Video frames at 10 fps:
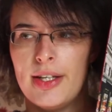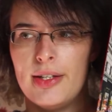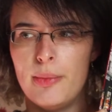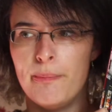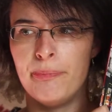
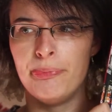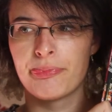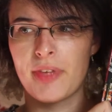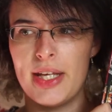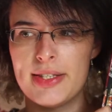Ähm,
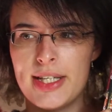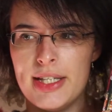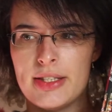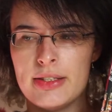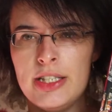es
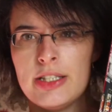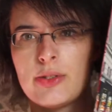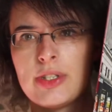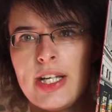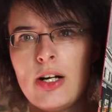geht nicht
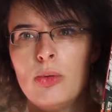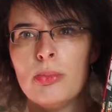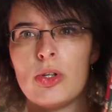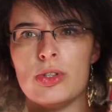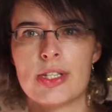so sehr um
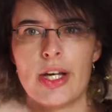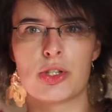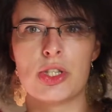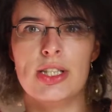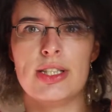
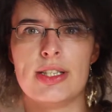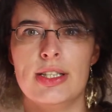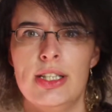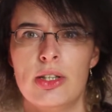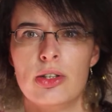künstlerische
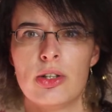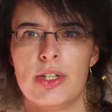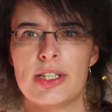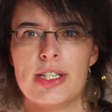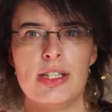Inszenierung und
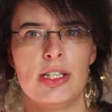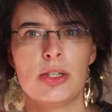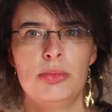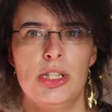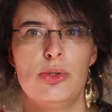es geht nicht
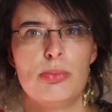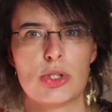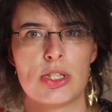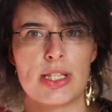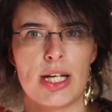um die
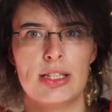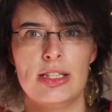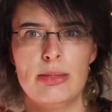typischen Sachen,